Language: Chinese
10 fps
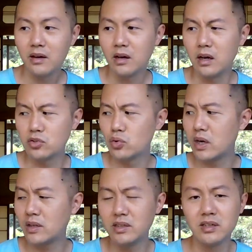呃，
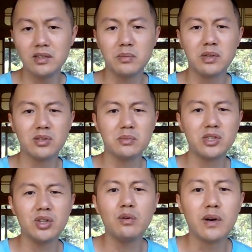装一些什么什
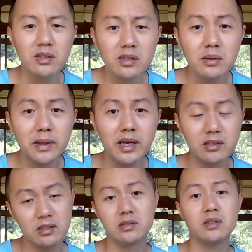么消防设备啊，
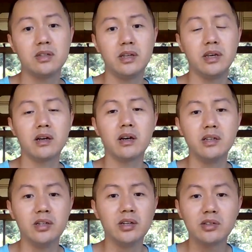这这些也可
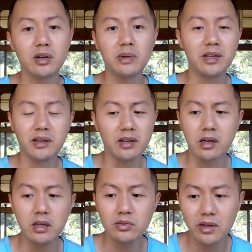以营销嘛，也也
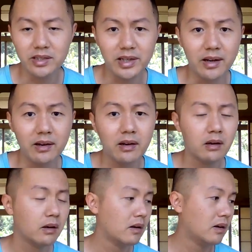可以赚钱。
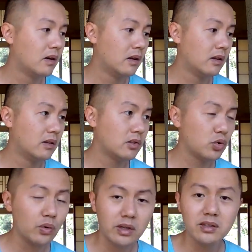那
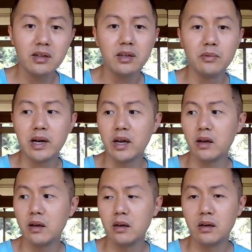除了这个以
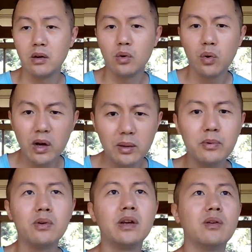外，会
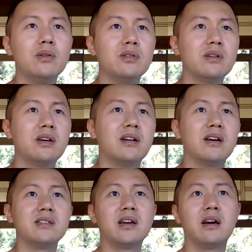不会有一种可
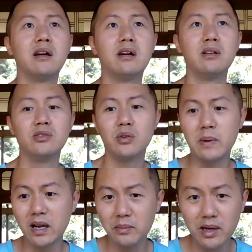能性，就
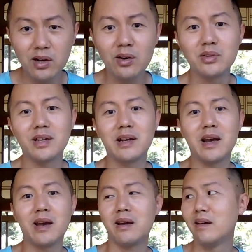把你们扣下
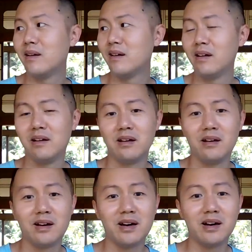来
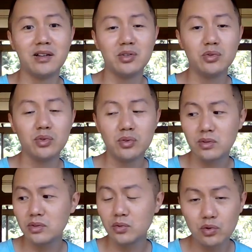啊？就就
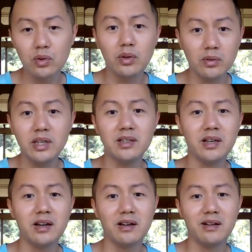就说有疫情，